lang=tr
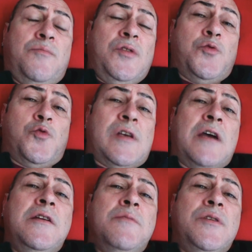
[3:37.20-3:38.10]
Biz
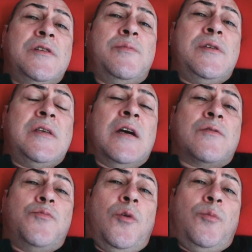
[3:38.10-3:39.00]
uzaylı mıyız? Biz
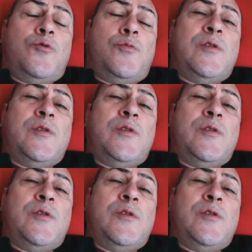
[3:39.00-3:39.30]
yatmıyor muyuz?